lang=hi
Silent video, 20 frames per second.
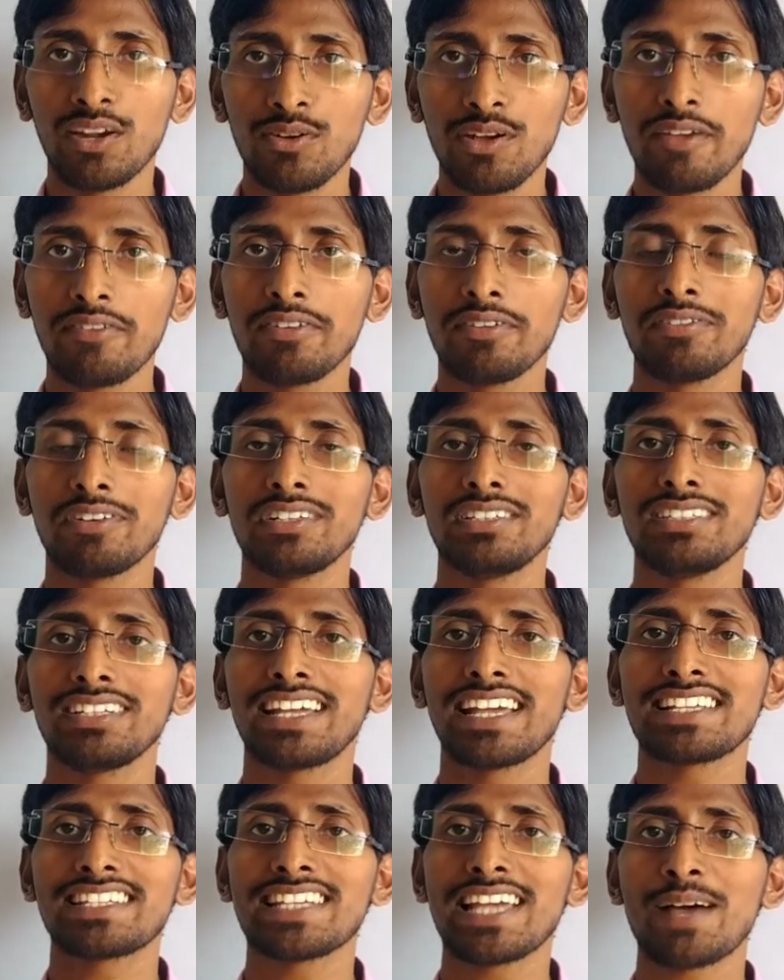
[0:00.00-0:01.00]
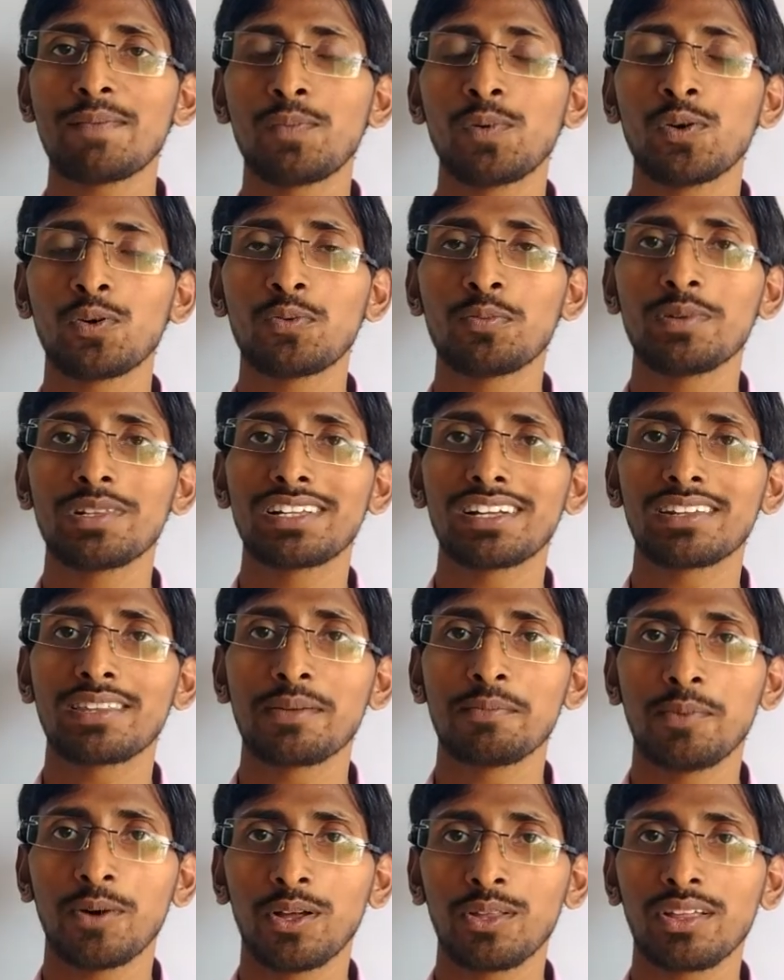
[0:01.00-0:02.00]
हेलो एवरीवन कैसे आप लोग उम्मीद
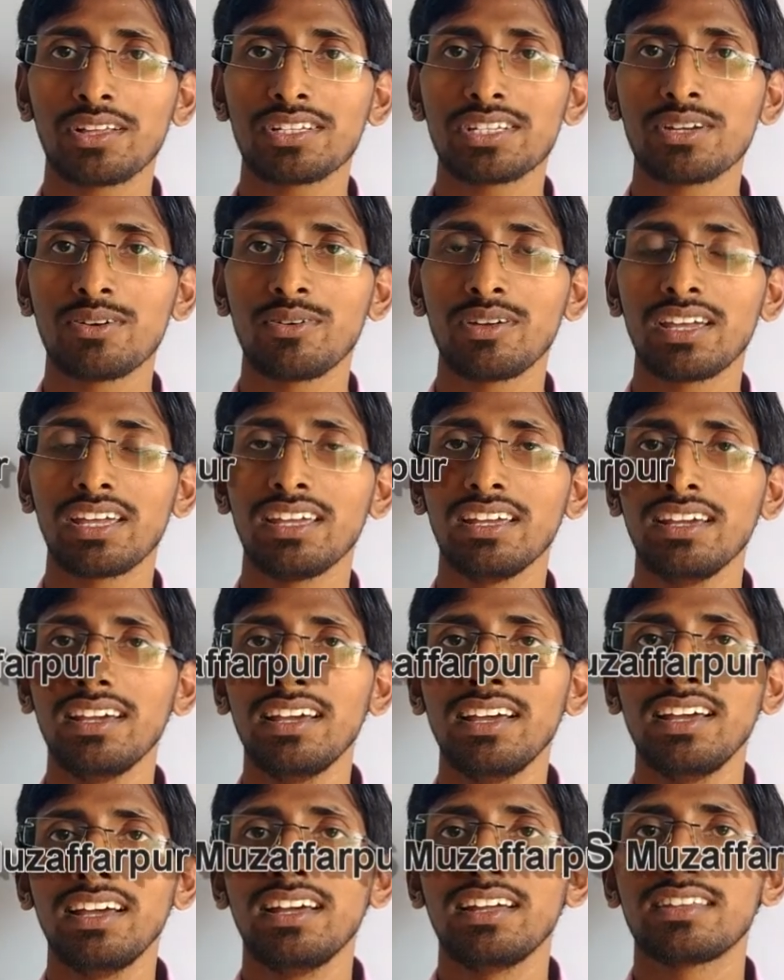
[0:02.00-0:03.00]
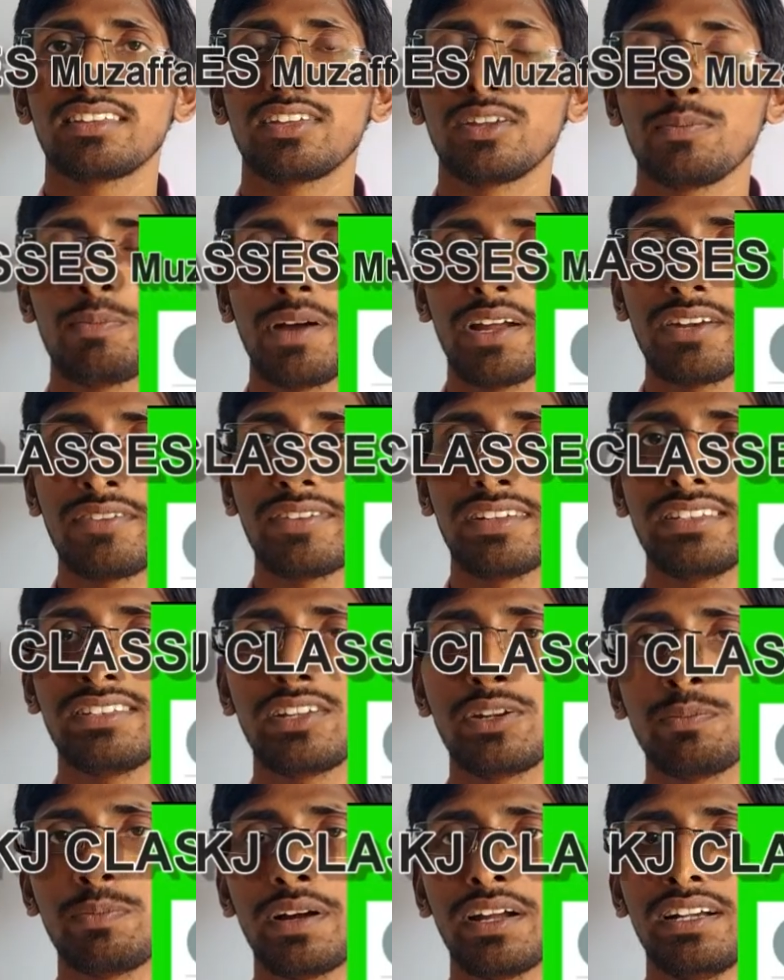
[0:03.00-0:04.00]
करते हैं बहुत अच्छे होंगे 3.1
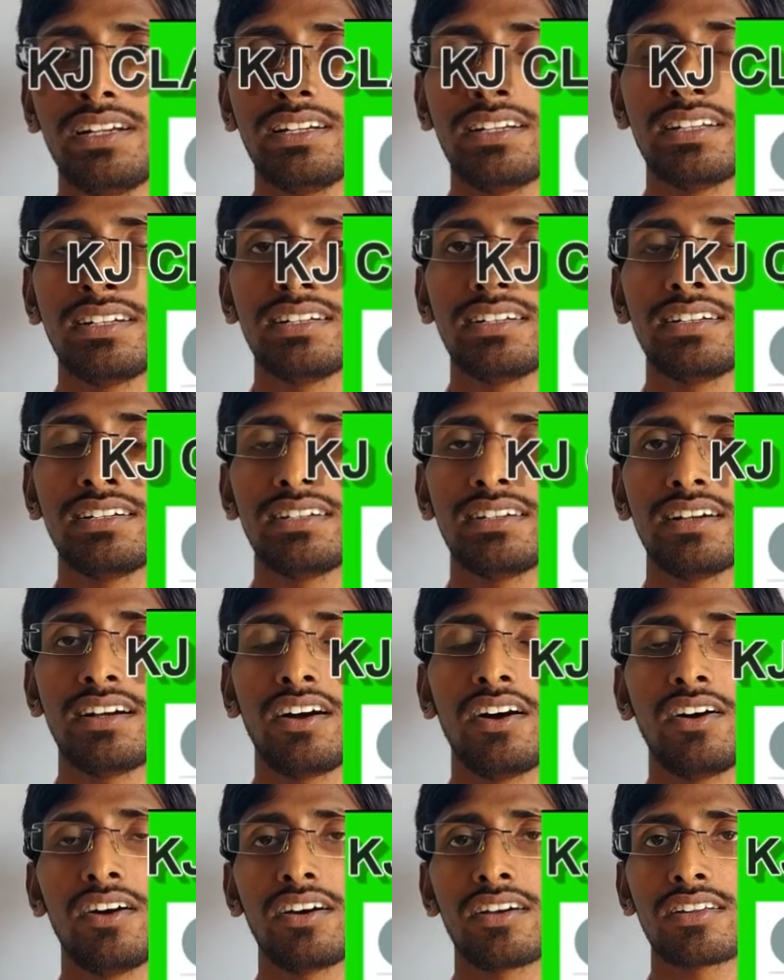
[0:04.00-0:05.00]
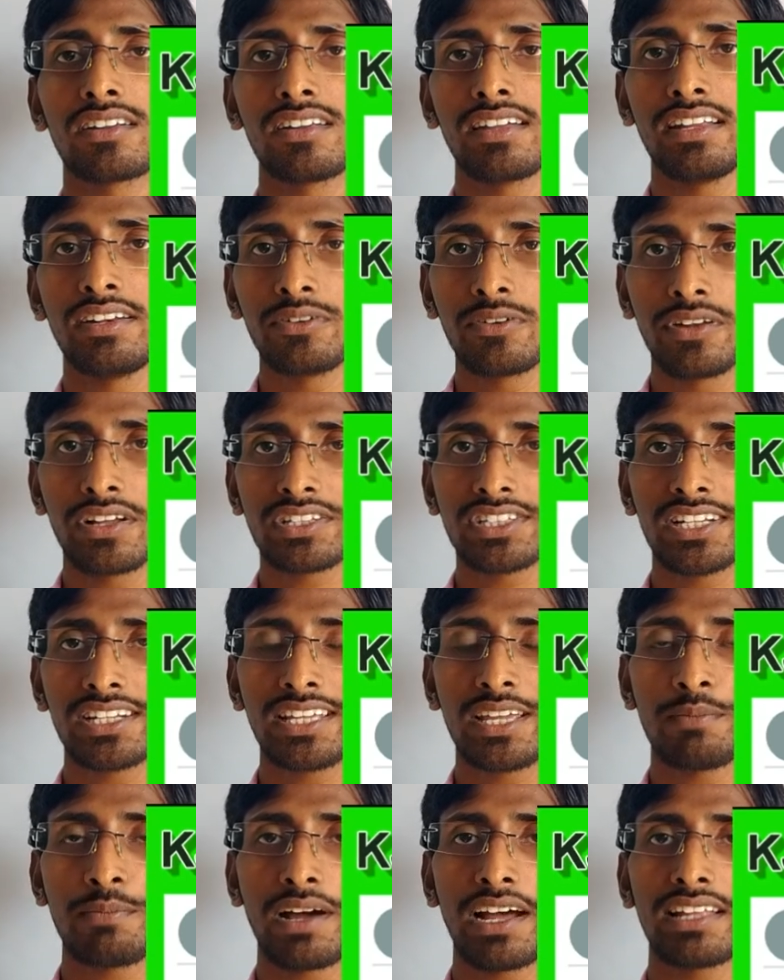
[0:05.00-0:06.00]
3 पॉइंट और इंट्रोडक्शन
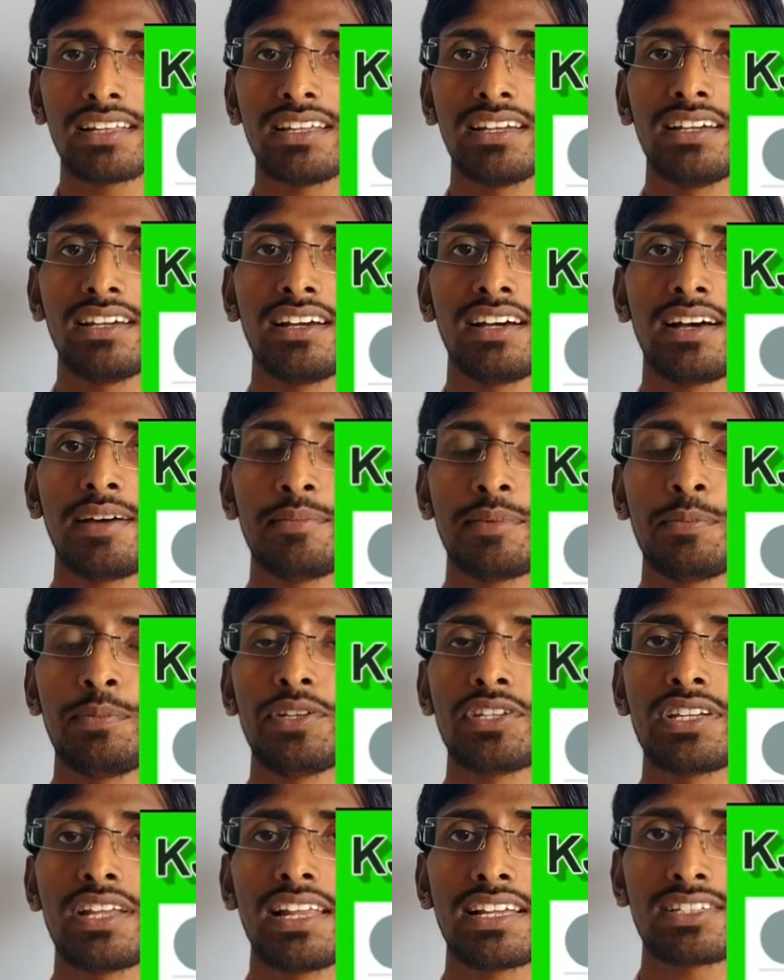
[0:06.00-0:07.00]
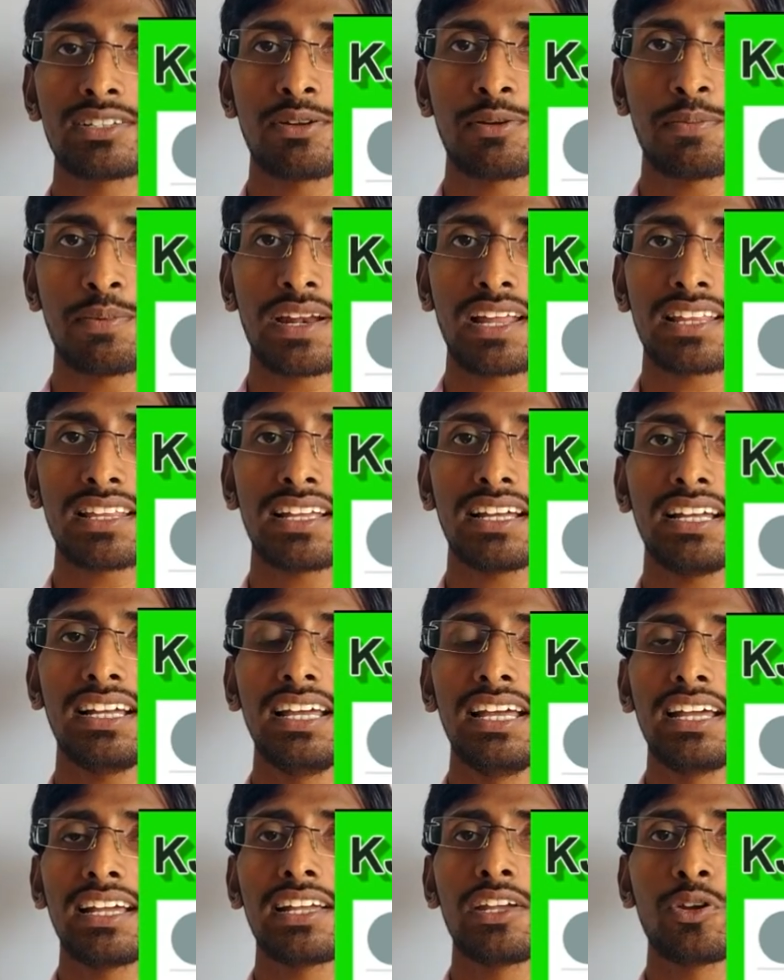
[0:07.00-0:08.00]
के बाद हमने पीछे लेक्चर में पढ़ा था
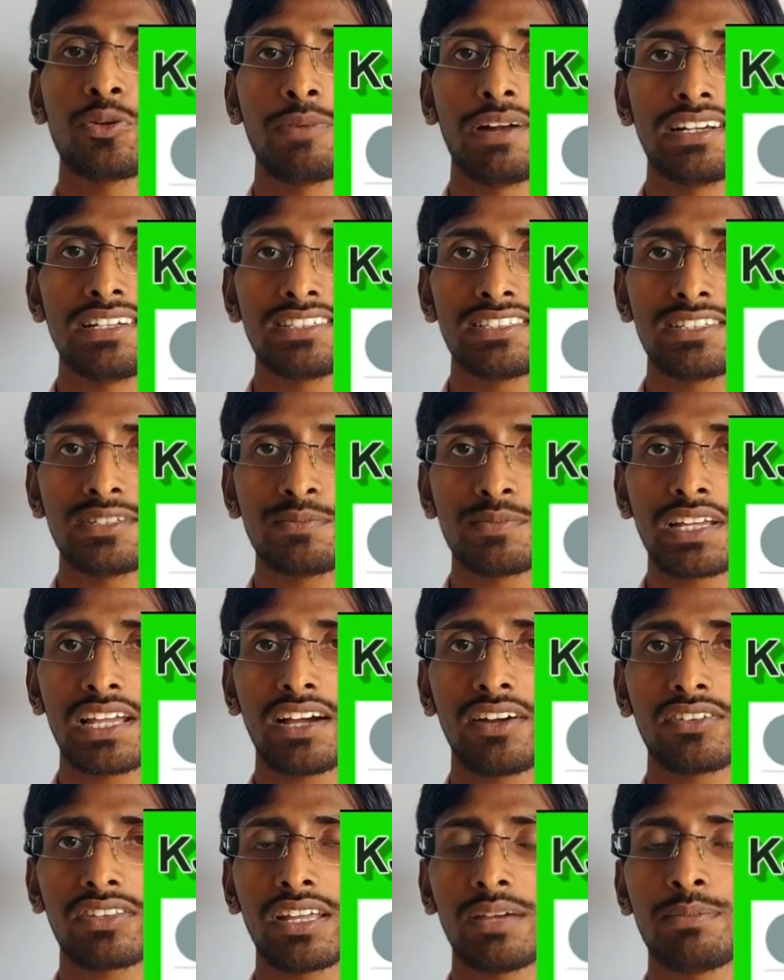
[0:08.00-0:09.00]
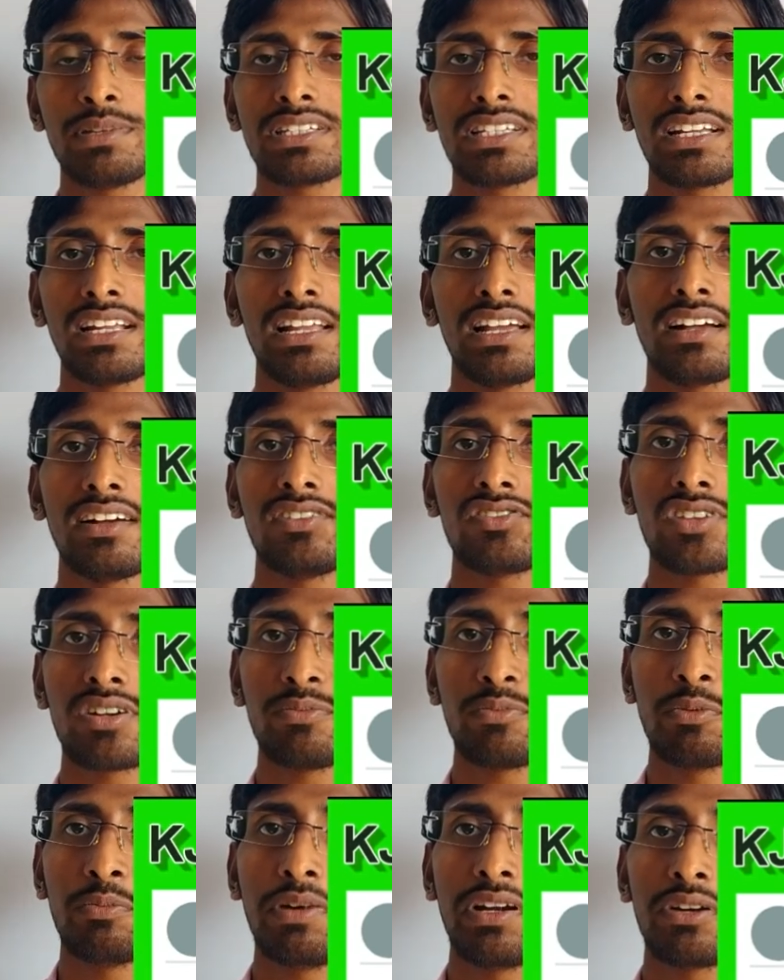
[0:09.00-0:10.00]
कि रोमांटिसिज्म क्या होता है बेसिकली एक
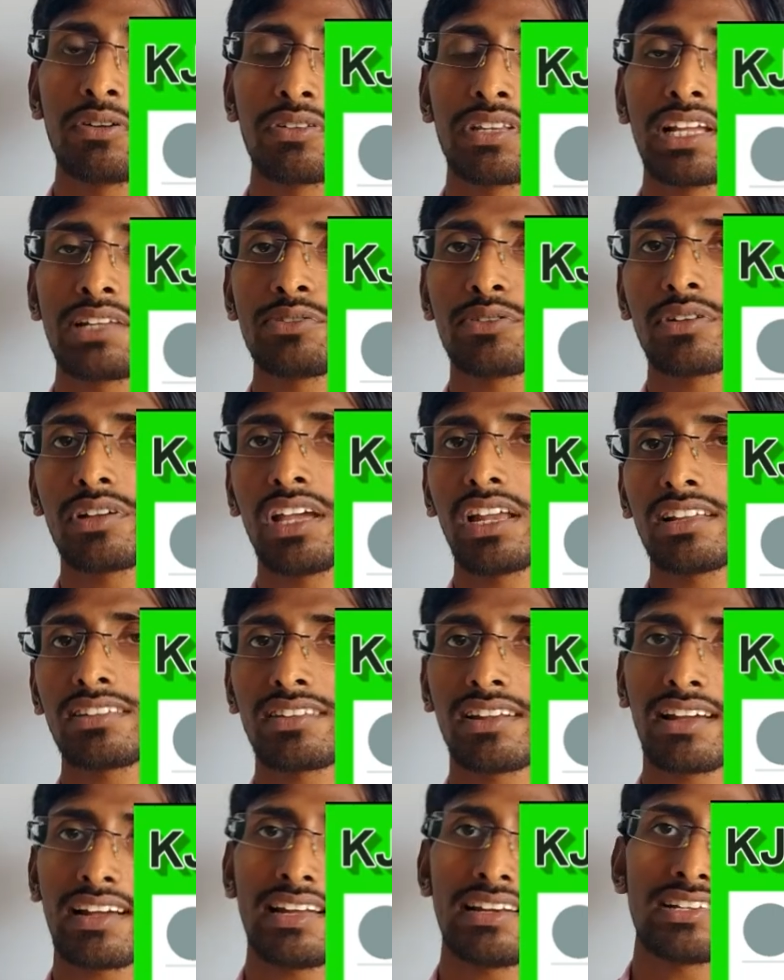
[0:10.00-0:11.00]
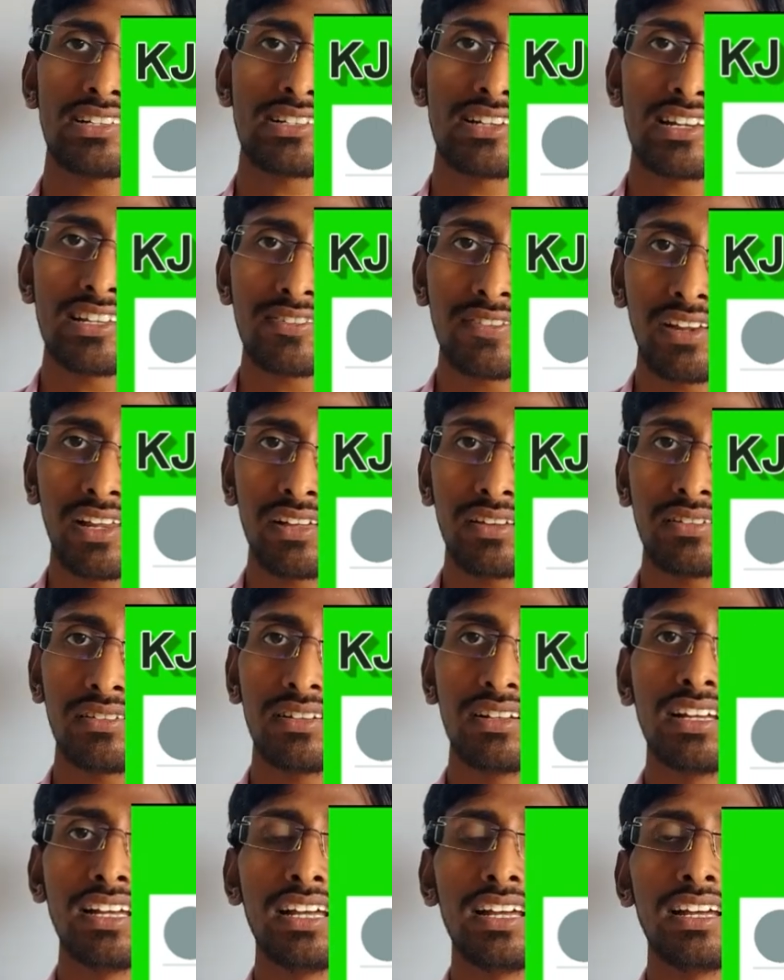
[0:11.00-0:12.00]
कल्चरल मूवमेंट होता है जो कि अलग तरह का नेशनलिस्ट फीलिंग